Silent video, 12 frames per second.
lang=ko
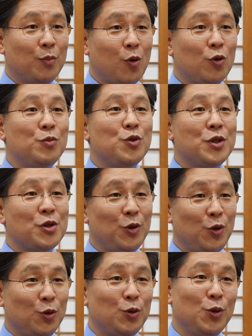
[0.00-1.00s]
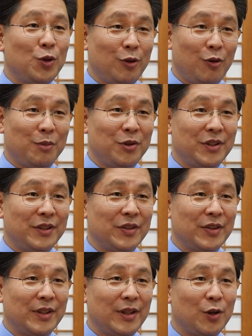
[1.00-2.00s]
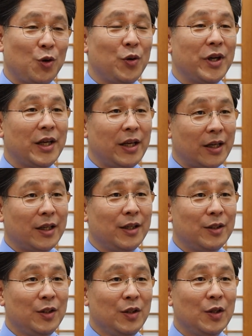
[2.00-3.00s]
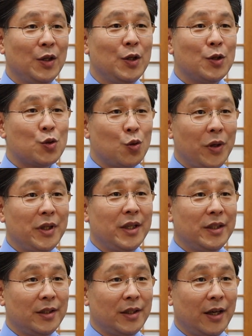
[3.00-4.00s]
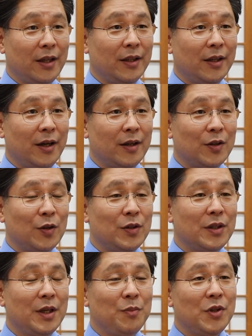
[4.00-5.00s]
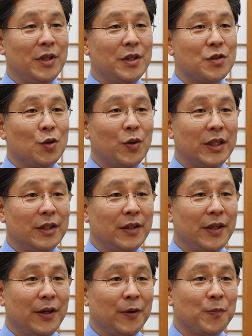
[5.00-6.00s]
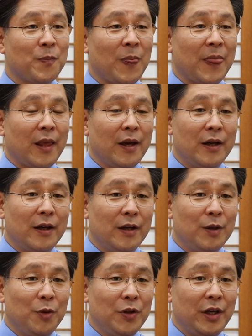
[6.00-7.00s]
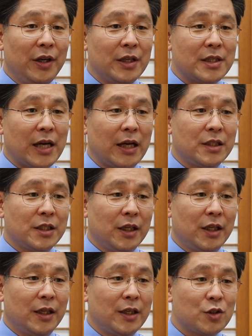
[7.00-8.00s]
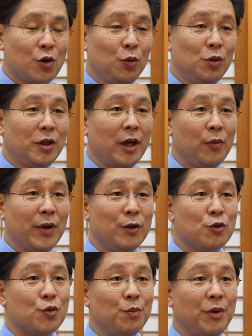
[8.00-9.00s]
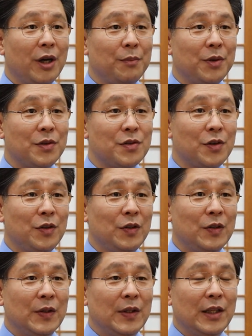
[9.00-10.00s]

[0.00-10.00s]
복음주의 선교 운동이 돼버린 거예요. 그러니까 교회가 약간은 소외된 듯한 그런 느낌들이 있어 왔는데 이번에 4차 서울 대회를 준비하면서